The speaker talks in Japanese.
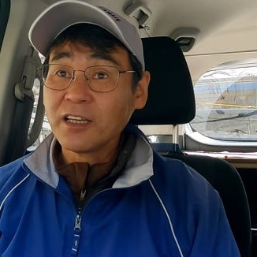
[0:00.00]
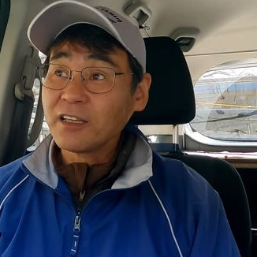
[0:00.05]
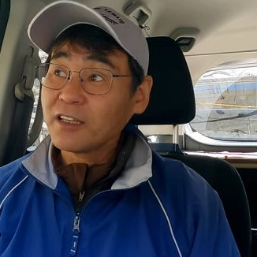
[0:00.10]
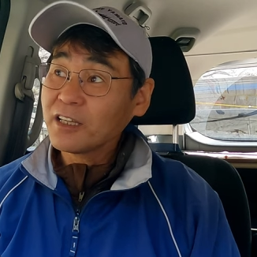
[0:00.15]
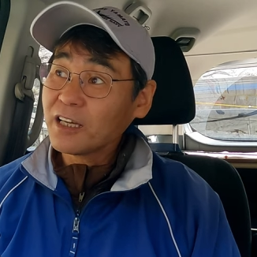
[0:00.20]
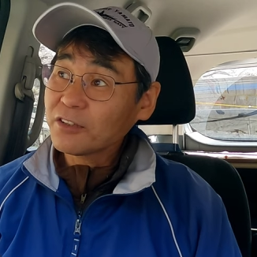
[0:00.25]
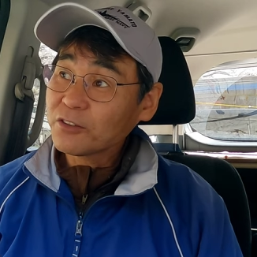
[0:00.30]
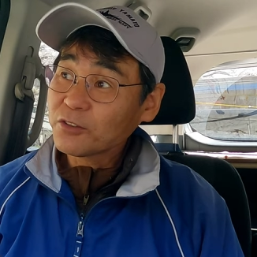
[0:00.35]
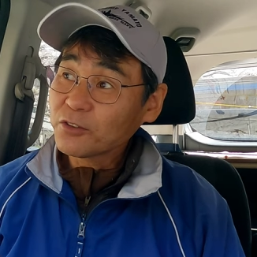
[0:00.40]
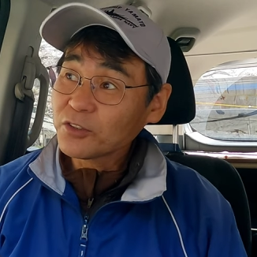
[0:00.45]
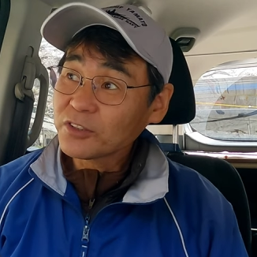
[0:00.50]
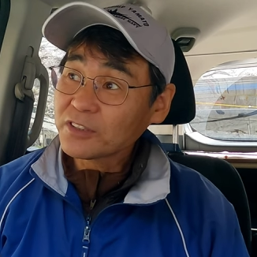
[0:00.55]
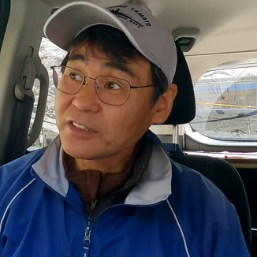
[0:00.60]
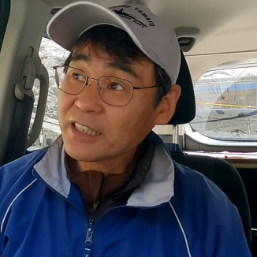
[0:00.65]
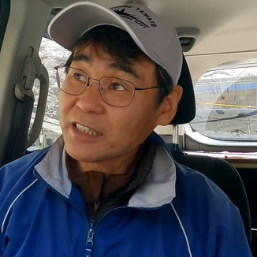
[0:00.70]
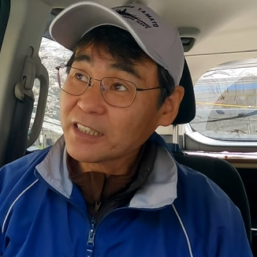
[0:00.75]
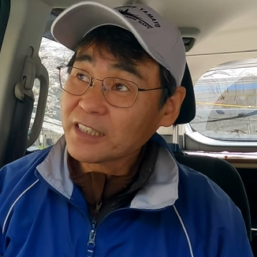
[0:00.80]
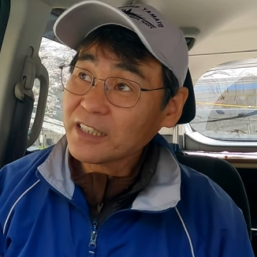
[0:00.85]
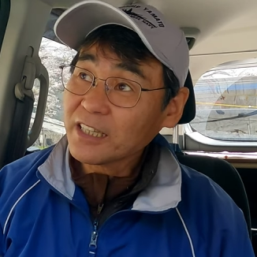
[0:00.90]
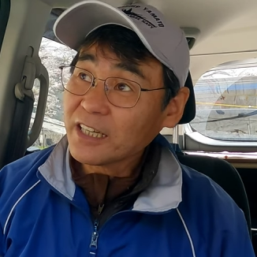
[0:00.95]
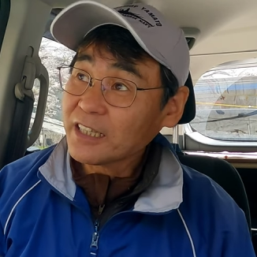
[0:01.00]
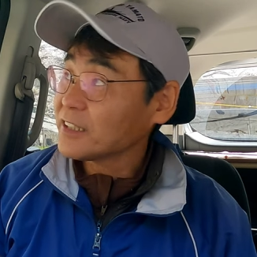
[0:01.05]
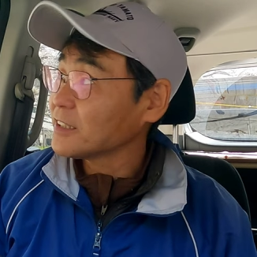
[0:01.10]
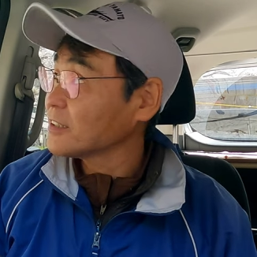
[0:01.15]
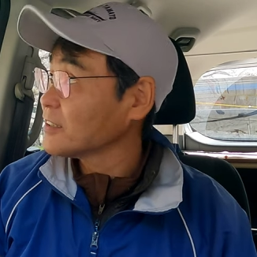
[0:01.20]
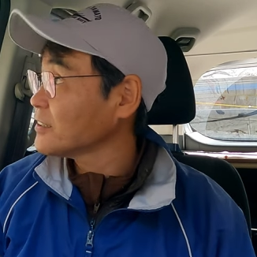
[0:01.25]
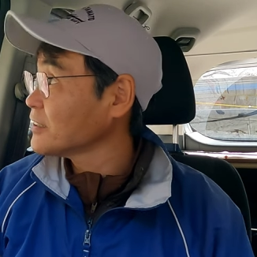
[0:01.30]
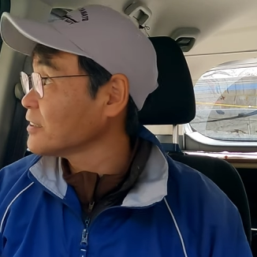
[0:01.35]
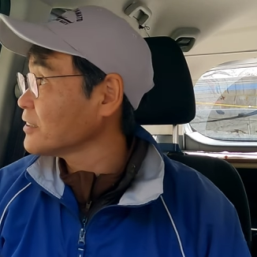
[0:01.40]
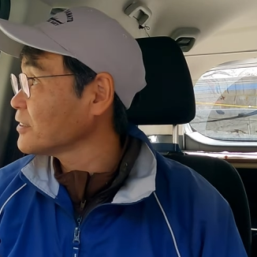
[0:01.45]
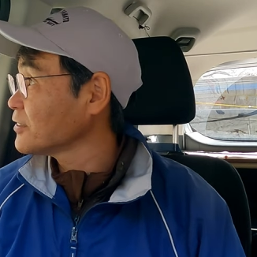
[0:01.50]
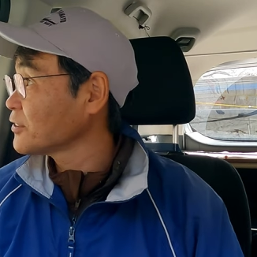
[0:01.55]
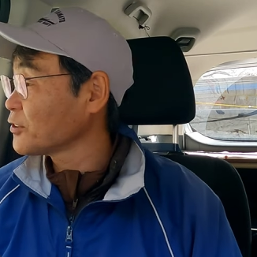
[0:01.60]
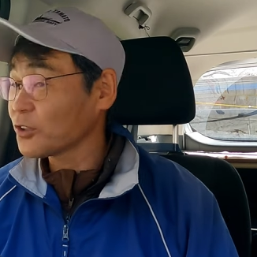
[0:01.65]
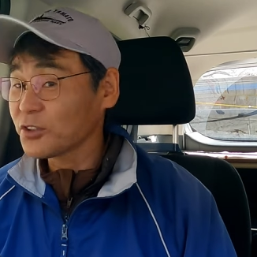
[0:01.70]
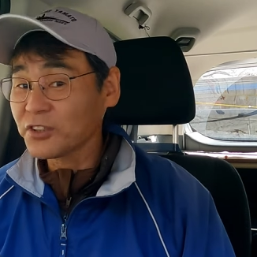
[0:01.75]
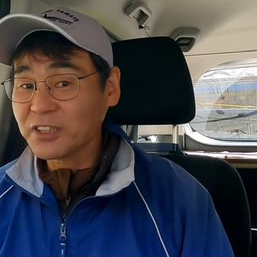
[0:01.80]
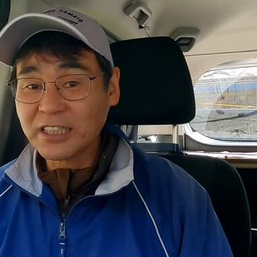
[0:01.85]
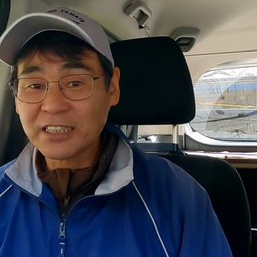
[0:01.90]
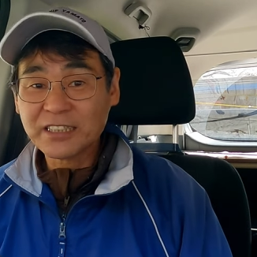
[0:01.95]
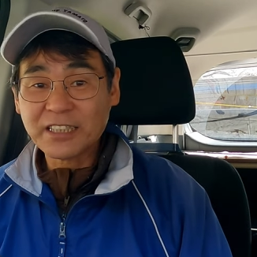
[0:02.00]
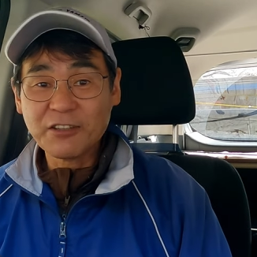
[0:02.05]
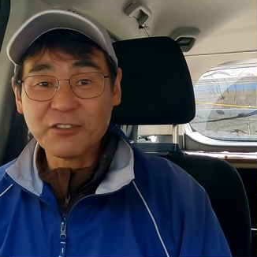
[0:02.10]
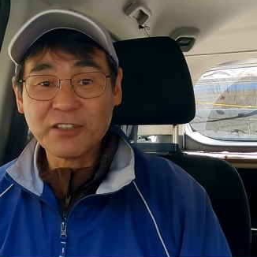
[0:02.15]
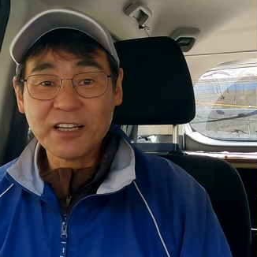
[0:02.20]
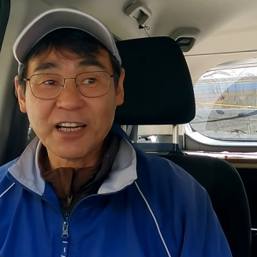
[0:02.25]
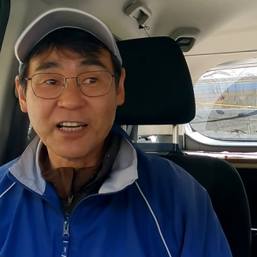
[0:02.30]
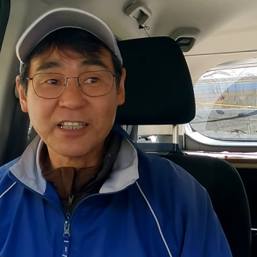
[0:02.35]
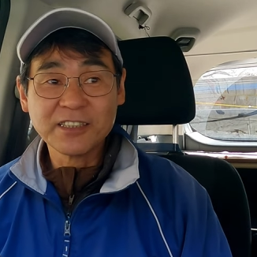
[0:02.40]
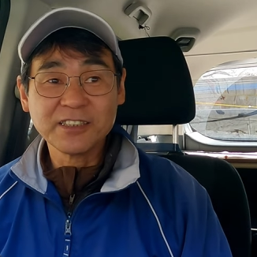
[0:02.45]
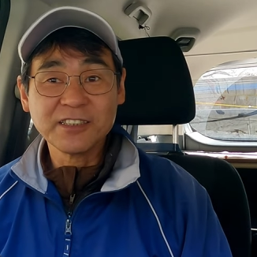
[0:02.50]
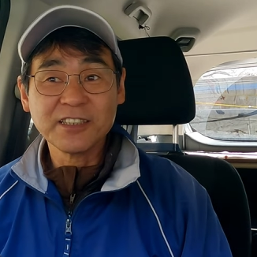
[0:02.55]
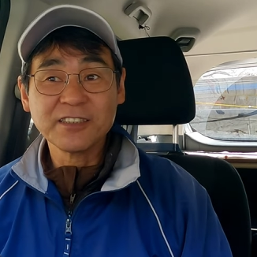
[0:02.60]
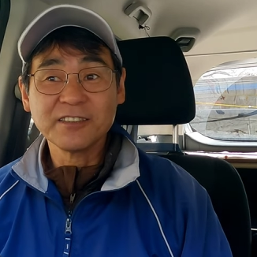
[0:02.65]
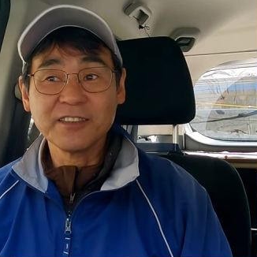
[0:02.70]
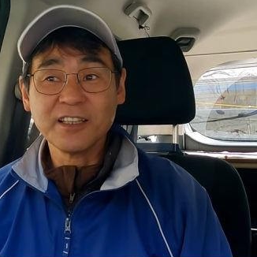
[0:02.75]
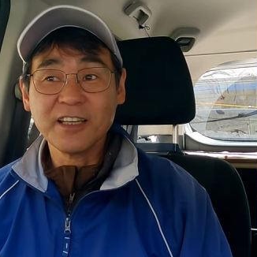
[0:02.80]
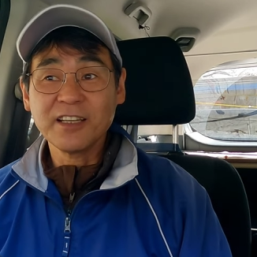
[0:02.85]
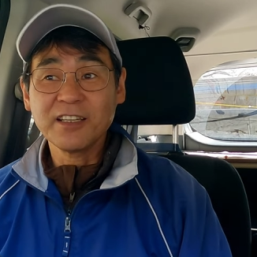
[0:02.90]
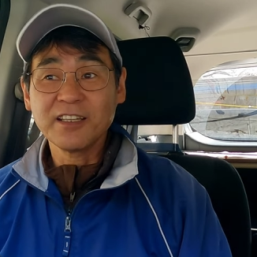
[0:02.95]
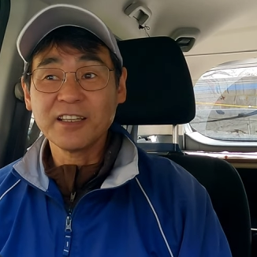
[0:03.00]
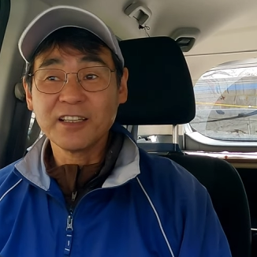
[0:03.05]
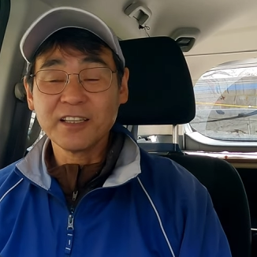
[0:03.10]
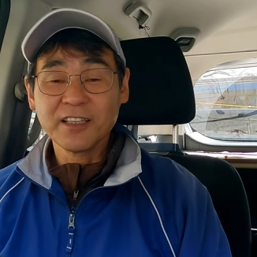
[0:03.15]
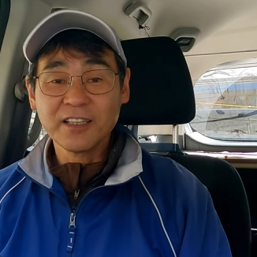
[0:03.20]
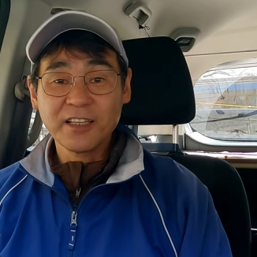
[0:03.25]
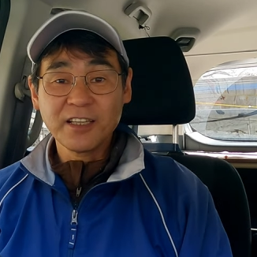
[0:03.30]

えやっと先揃ってきたような感じですね。